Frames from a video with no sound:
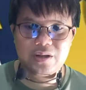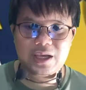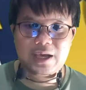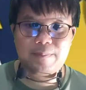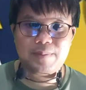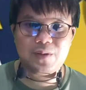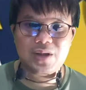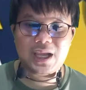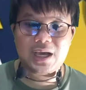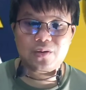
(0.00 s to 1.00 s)
นะครับเป็น
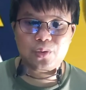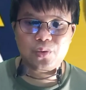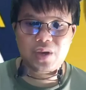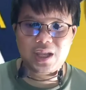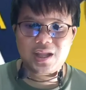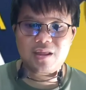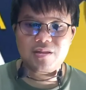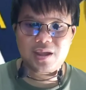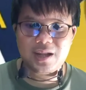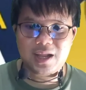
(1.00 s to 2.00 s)
เวลาของ
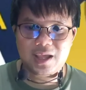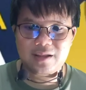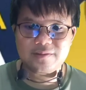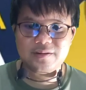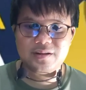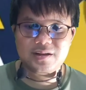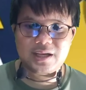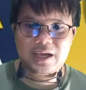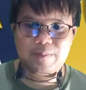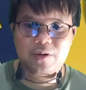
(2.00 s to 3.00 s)
USTC นั่นเอง
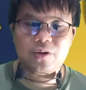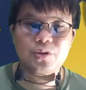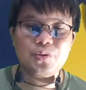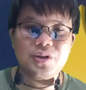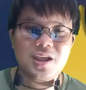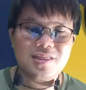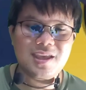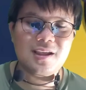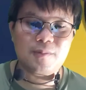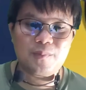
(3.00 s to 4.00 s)
นะครับของ UTC
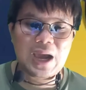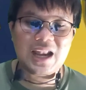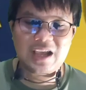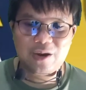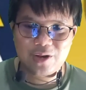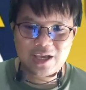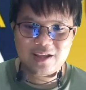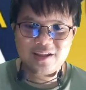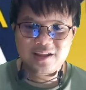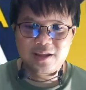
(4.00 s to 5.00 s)
บ้านเขานะ
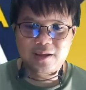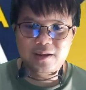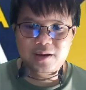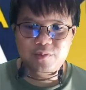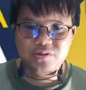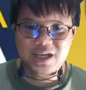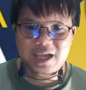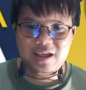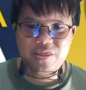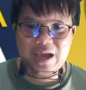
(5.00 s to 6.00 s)
ผู้ใช้
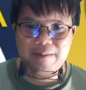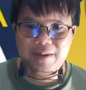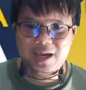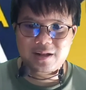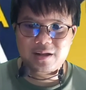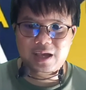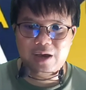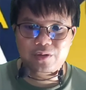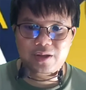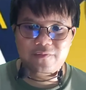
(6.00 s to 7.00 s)
จะสามารถ
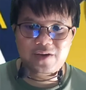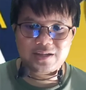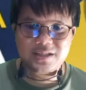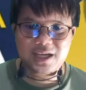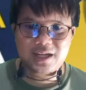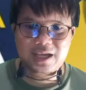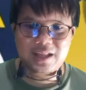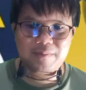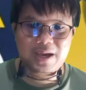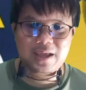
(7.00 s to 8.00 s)
เข้าถึงฟังก์ชันการ
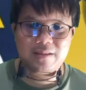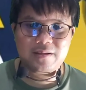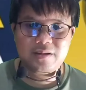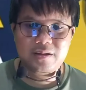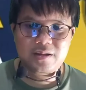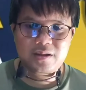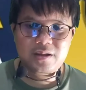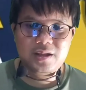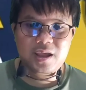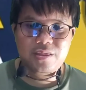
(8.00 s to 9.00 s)
ทำงาน
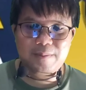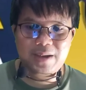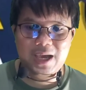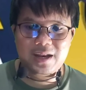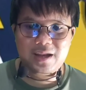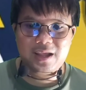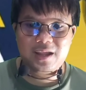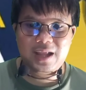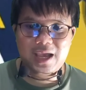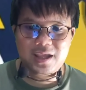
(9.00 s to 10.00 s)
ที่สำคัญนี้
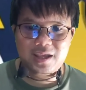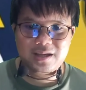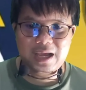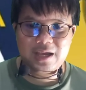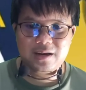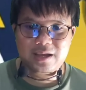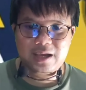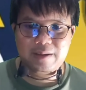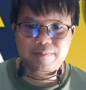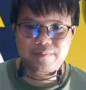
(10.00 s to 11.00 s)
ได้อีกครั้งนะ
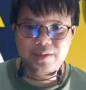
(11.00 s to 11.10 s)
ครับ